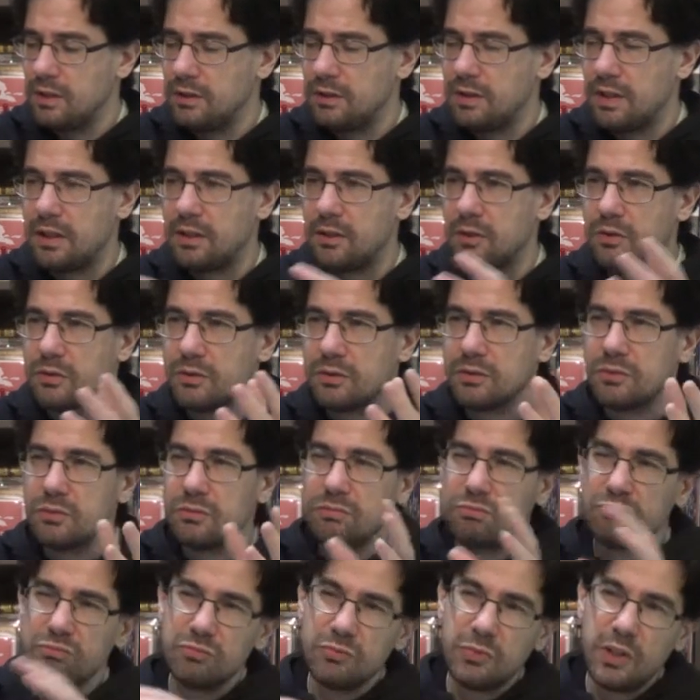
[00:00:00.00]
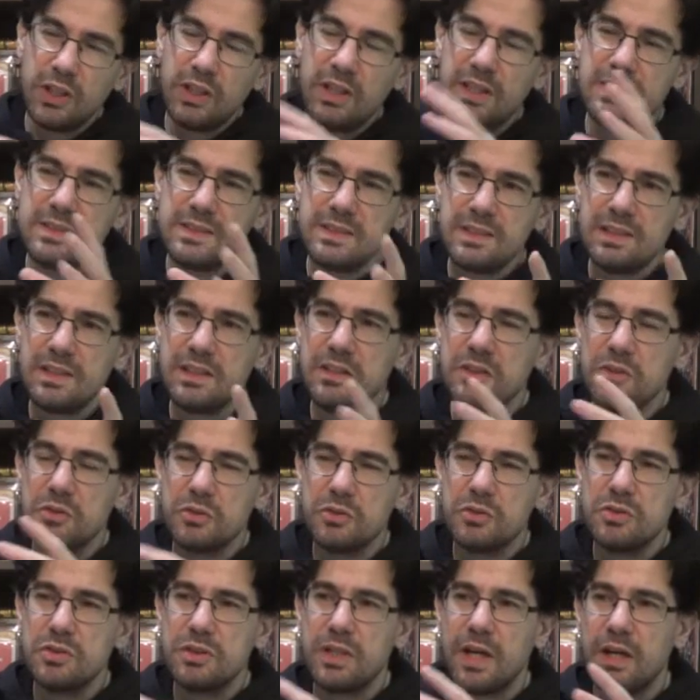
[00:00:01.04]
né, no inicinho
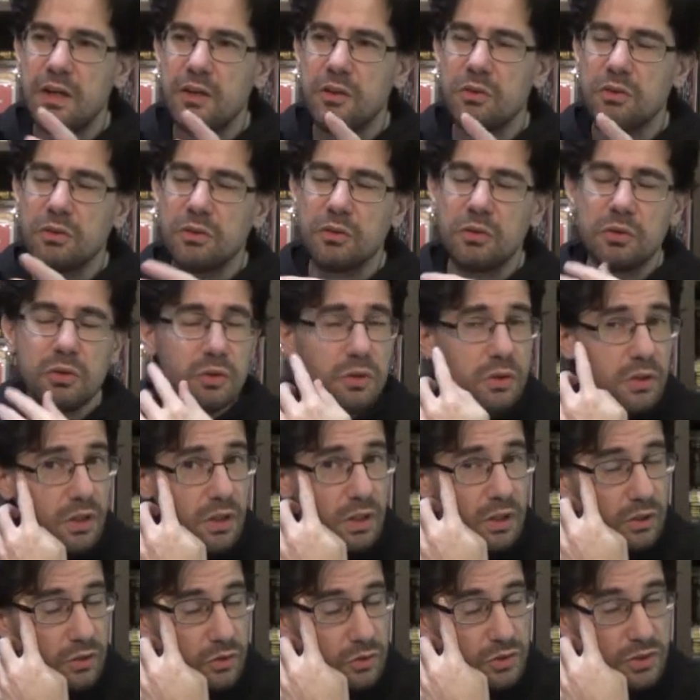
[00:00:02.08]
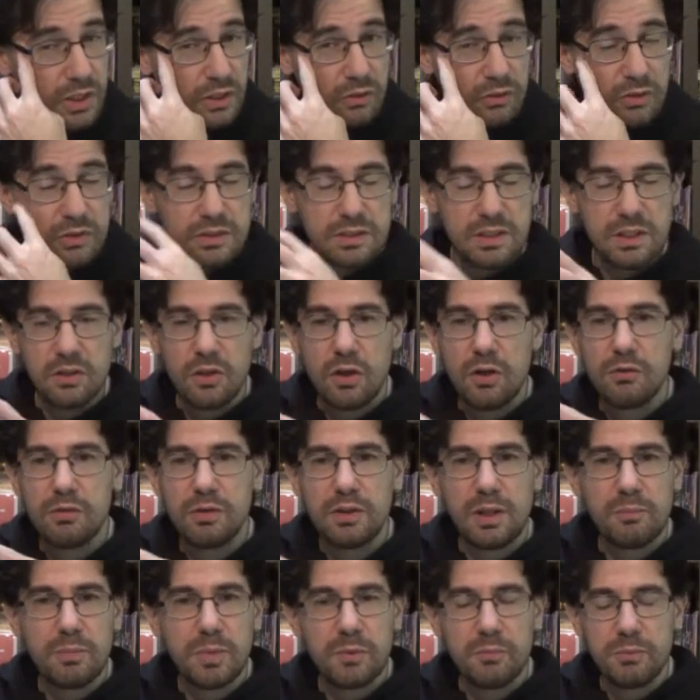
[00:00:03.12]
do século do século 19,
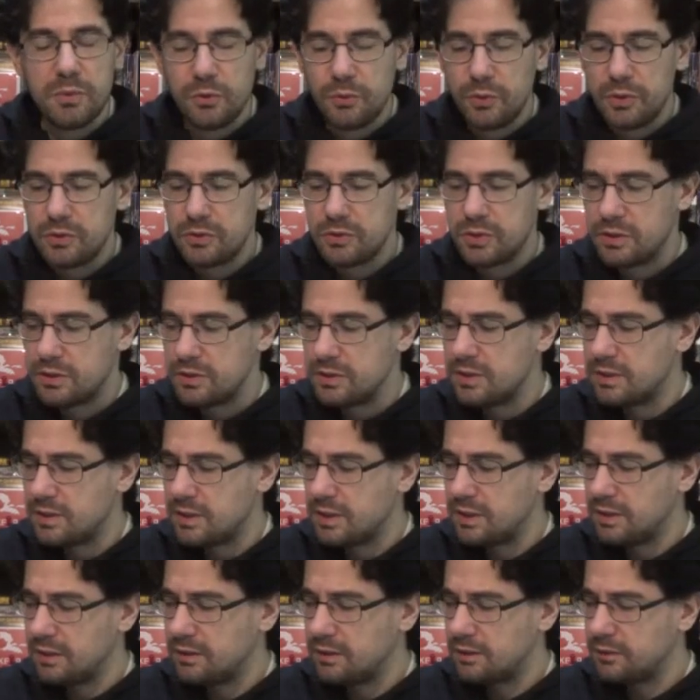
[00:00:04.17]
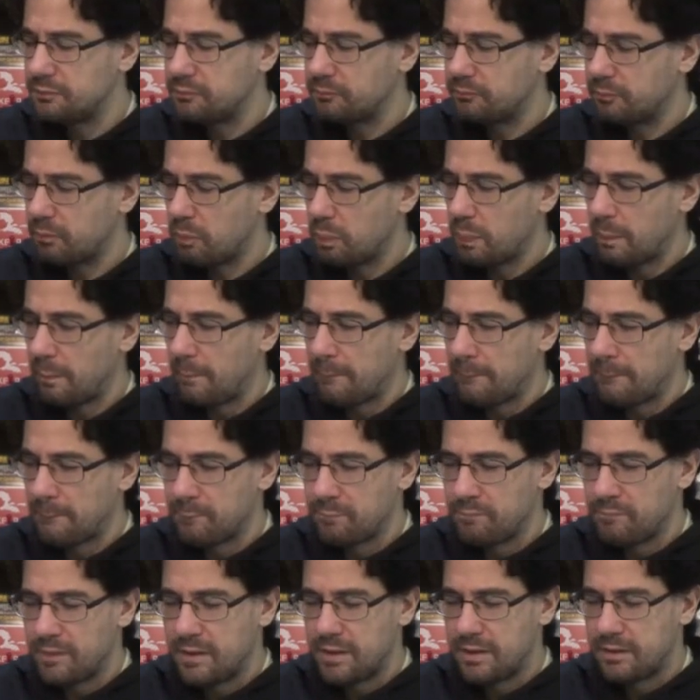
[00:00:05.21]
lá para 1830.
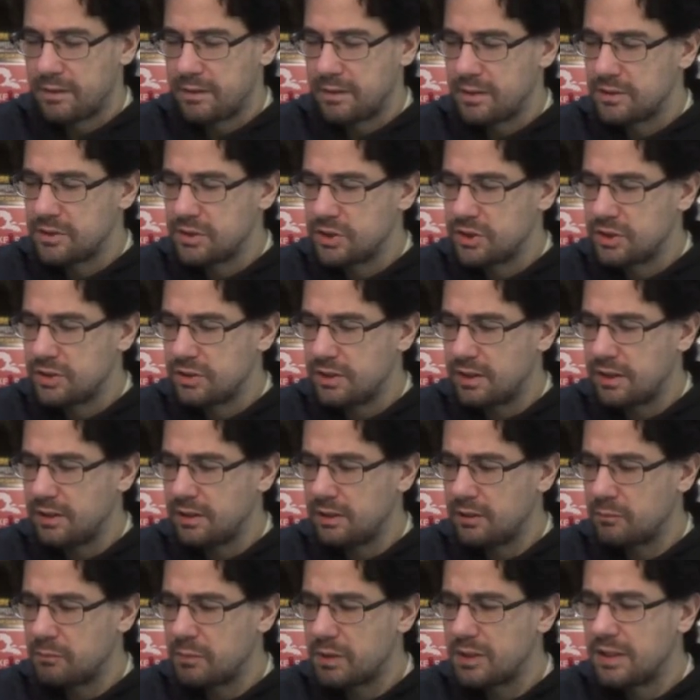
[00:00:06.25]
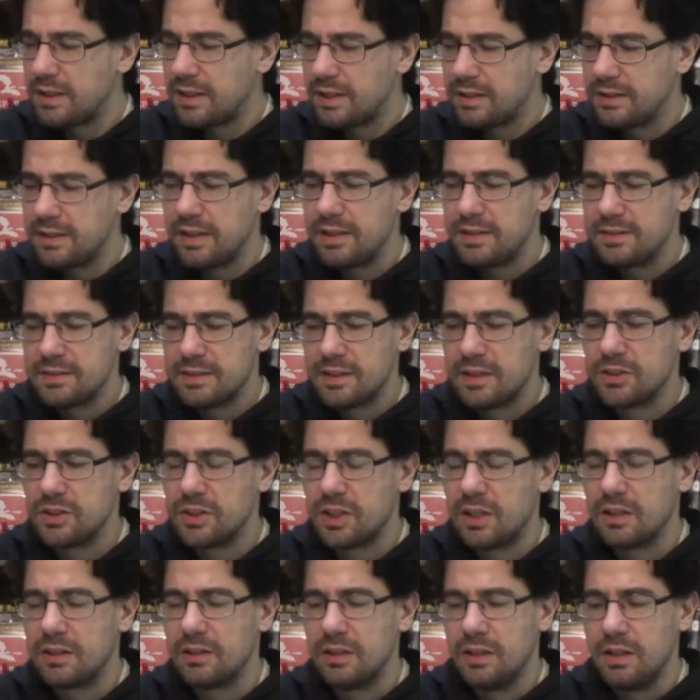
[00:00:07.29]
E aqui a gente tem uma decadência
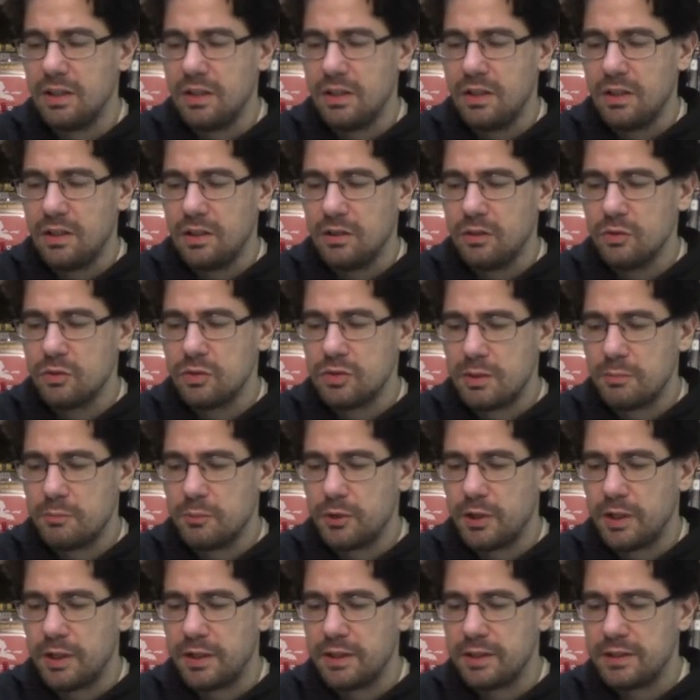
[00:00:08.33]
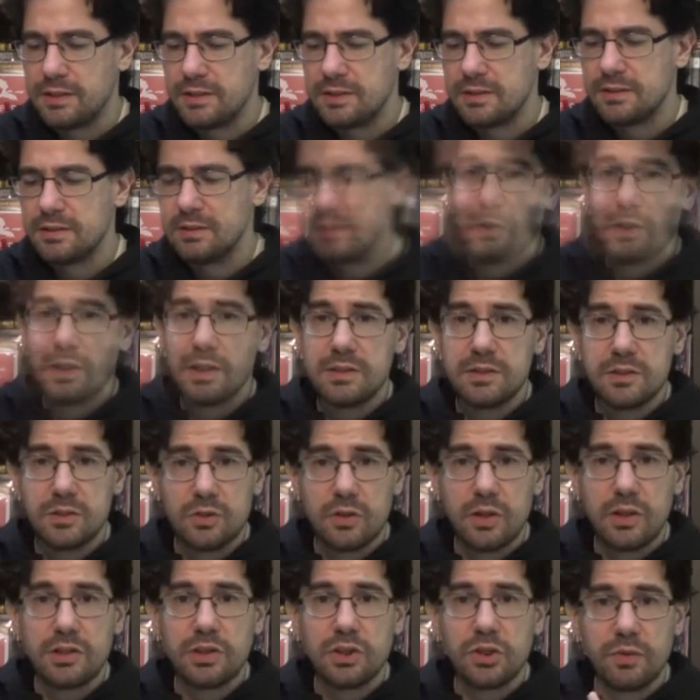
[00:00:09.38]
já dos samurais. Uma das
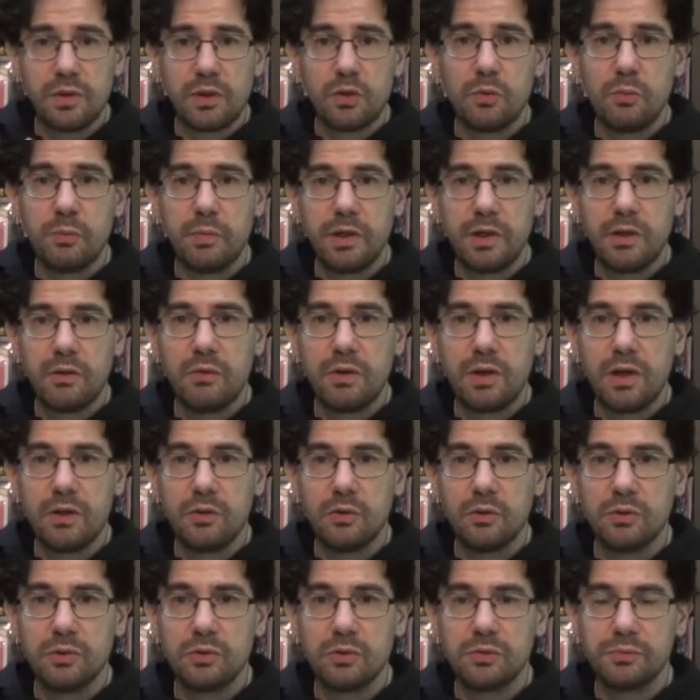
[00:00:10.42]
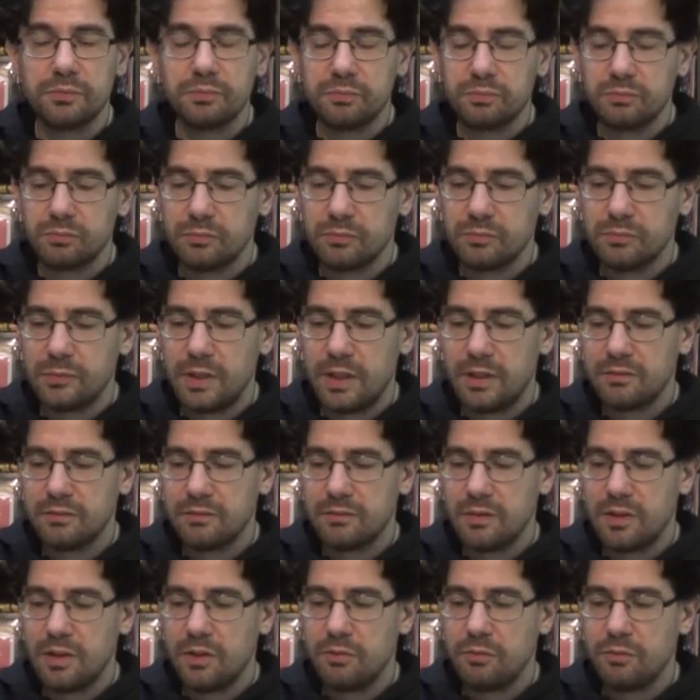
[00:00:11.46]
histórias a gente vai acompanhar um garoto, né,
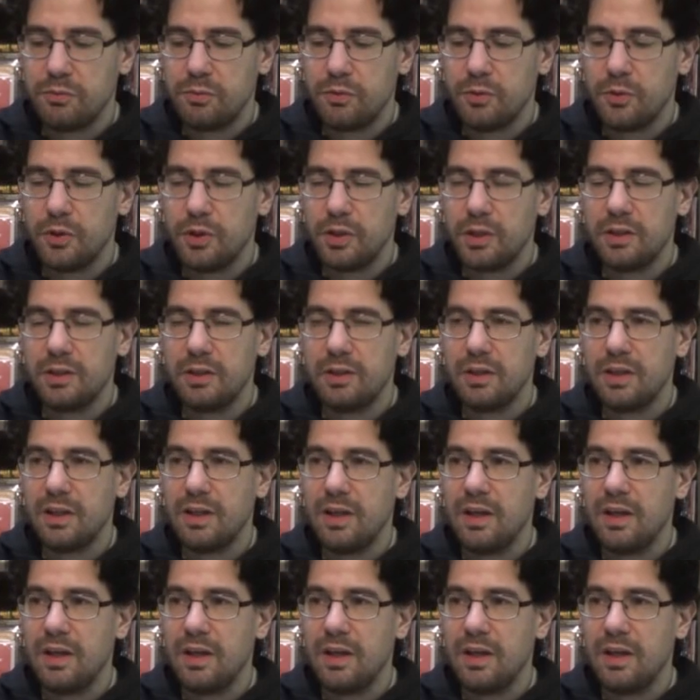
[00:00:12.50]
que foi